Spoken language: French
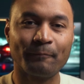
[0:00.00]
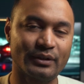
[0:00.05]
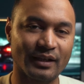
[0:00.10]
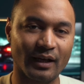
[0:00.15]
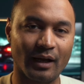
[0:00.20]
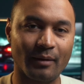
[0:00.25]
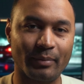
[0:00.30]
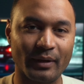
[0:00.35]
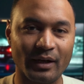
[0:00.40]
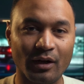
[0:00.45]

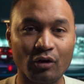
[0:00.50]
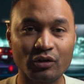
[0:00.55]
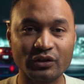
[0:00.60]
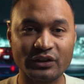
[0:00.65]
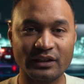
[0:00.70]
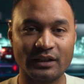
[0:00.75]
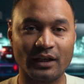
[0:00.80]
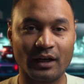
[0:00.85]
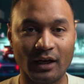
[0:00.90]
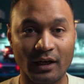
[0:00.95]
Petit rappel, en
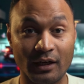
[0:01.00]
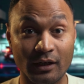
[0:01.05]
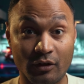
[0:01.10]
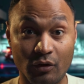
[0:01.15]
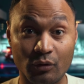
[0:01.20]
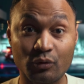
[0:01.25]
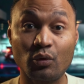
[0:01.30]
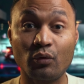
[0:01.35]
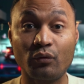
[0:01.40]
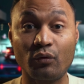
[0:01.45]
général,
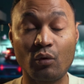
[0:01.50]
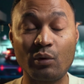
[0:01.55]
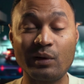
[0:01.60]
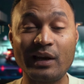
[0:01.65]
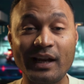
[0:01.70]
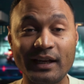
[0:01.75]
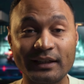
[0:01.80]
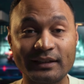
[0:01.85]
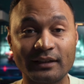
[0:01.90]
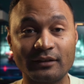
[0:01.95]
quand on
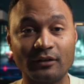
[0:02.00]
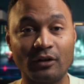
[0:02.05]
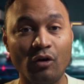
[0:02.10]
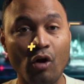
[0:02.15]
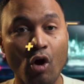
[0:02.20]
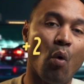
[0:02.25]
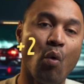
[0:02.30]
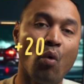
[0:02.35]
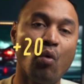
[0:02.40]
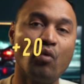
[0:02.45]
rouler à
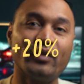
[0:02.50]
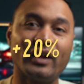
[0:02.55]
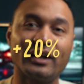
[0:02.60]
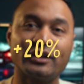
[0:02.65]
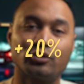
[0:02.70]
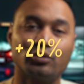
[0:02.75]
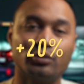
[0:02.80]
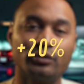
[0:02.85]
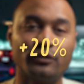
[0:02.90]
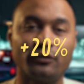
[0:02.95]
l'éthanol, on
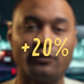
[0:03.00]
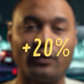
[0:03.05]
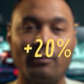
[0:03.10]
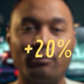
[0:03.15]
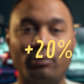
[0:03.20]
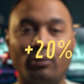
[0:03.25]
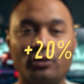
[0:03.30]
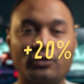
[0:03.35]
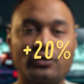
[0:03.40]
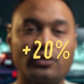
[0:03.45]
ajoute
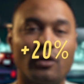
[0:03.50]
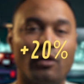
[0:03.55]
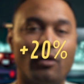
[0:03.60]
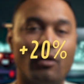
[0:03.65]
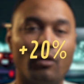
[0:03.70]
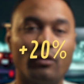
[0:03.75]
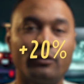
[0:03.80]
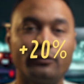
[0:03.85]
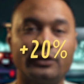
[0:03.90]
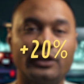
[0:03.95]
20%
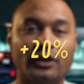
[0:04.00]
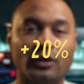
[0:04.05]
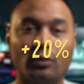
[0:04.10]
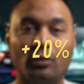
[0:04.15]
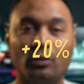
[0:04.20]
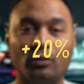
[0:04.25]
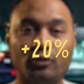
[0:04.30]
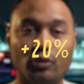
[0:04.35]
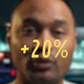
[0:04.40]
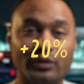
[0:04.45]

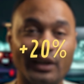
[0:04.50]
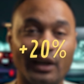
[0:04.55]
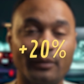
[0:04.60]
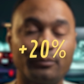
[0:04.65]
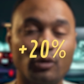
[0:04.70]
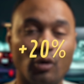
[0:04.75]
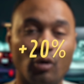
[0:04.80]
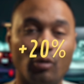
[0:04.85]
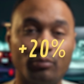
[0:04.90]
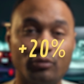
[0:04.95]
environ de
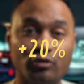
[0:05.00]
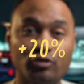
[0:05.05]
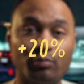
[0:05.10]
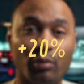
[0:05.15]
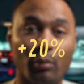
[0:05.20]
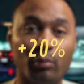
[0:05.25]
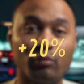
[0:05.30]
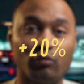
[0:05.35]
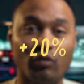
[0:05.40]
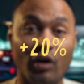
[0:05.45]
carburant en plus
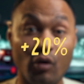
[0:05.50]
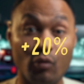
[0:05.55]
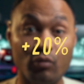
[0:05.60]
pour pouvoir